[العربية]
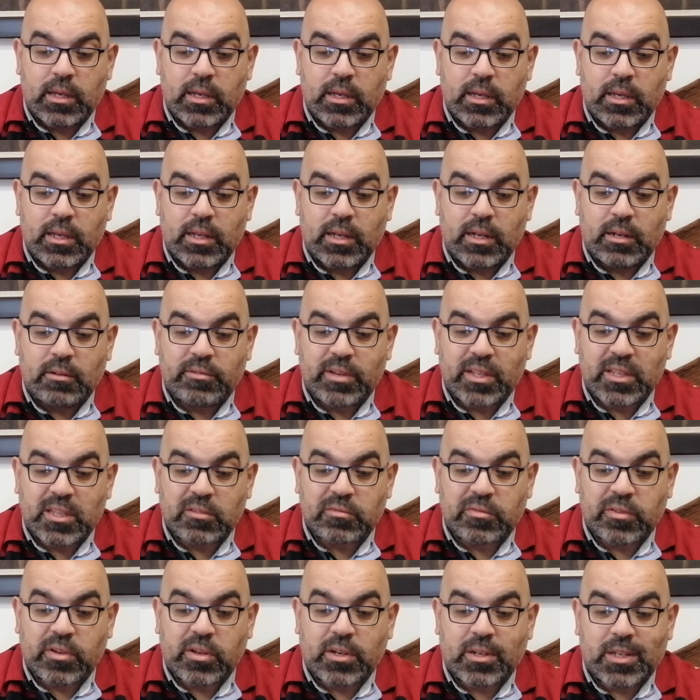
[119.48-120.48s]
آه،
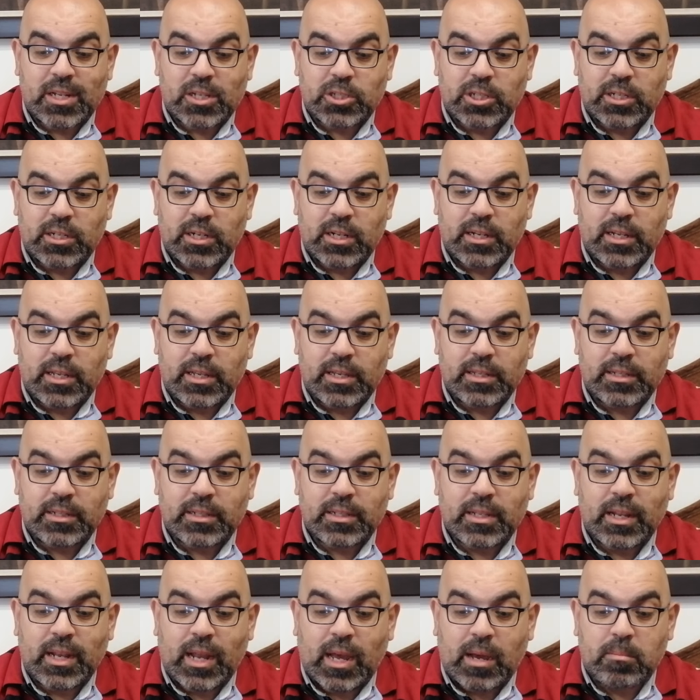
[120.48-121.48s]
الفيتيفر نجيل
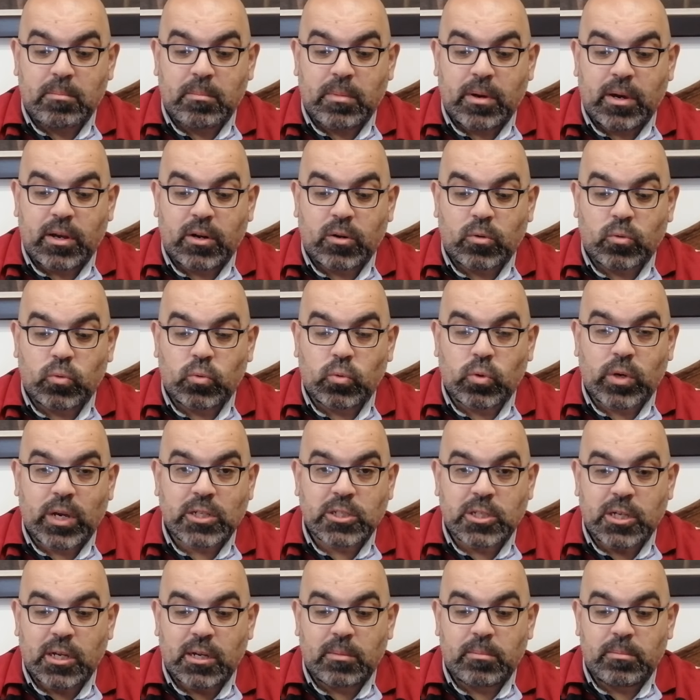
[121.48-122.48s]
الهند العنبر
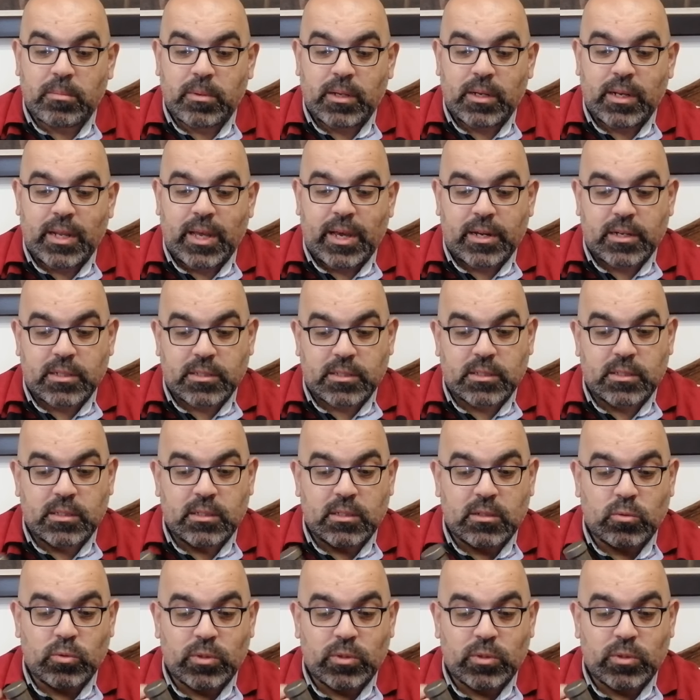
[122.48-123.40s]
وخشب الأرز